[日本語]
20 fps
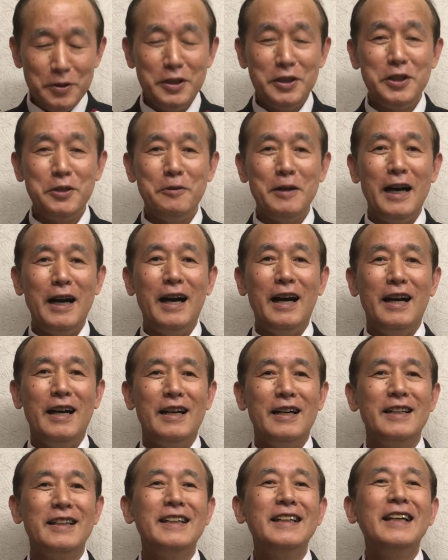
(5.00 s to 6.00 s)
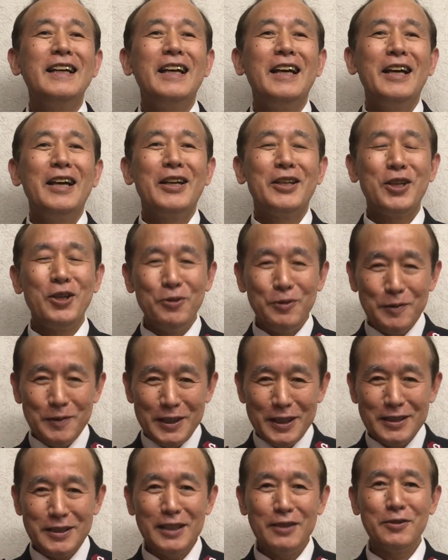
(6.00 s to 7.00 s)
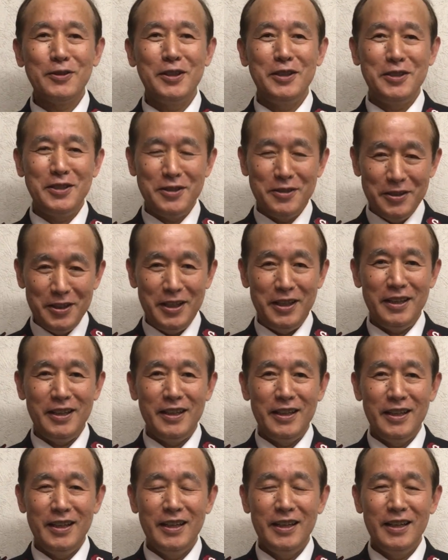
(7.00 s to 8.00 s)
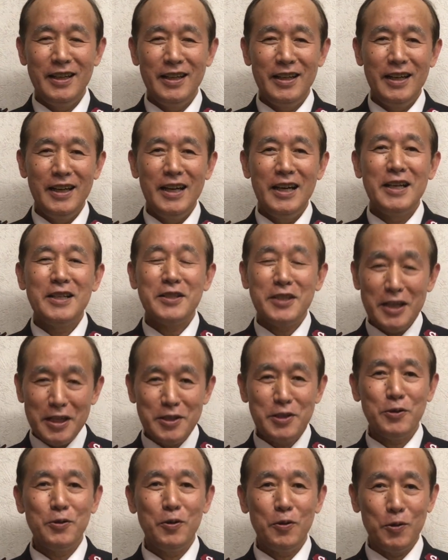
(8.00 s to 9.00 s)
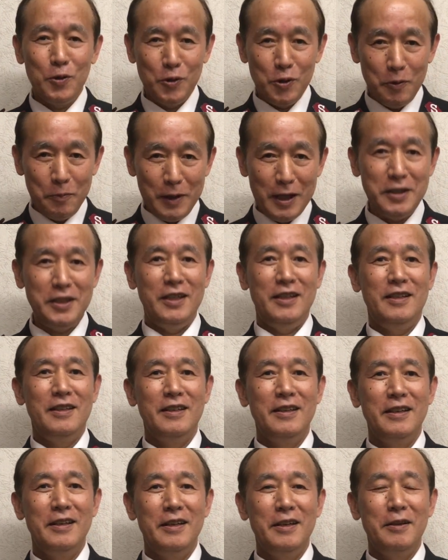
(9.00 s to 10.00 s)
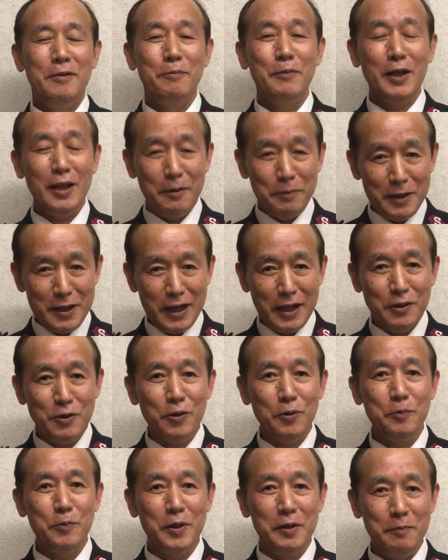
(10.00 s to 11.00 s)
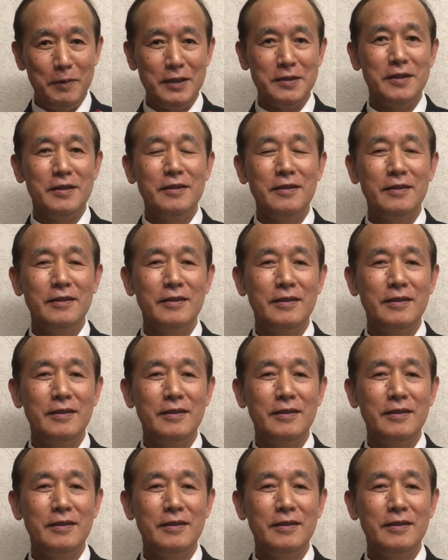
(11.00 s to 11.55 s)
んにちは今日も皆さんと一緒に聖書の言葉に学びたいと思います